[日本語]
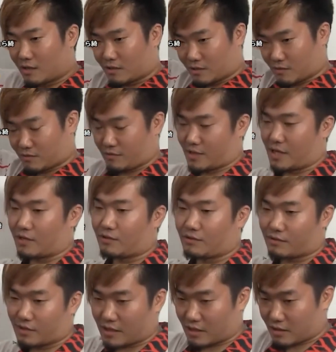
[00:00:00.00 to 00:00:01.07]
そのなんていうん
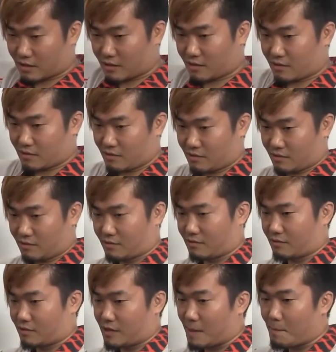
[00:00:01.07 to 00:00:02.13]
ですかその
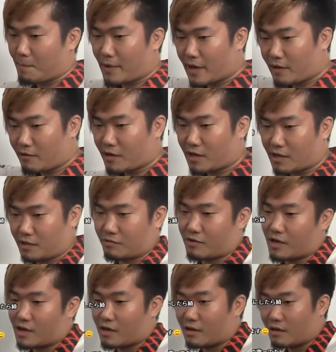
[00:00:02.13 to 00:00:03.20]
先輩の話
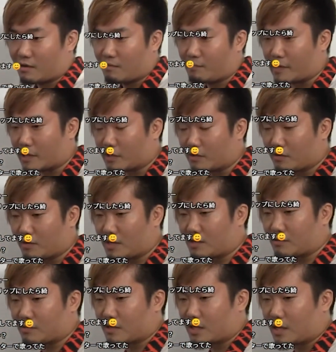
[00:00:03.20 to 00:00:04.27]
は勉強にな
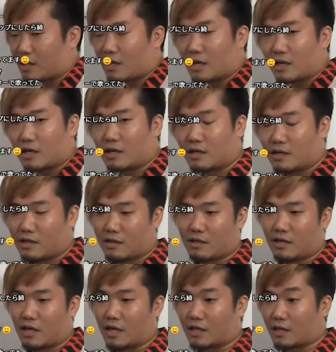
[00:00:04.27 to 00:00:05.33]
るんで
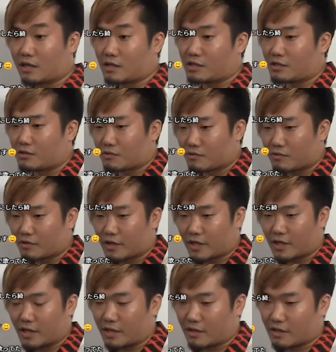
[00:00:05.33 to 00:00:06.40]
新しい情報を入れ
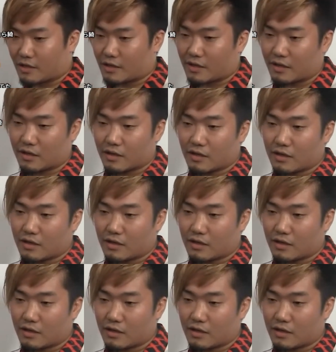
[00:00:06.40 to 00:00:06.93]
たいんでね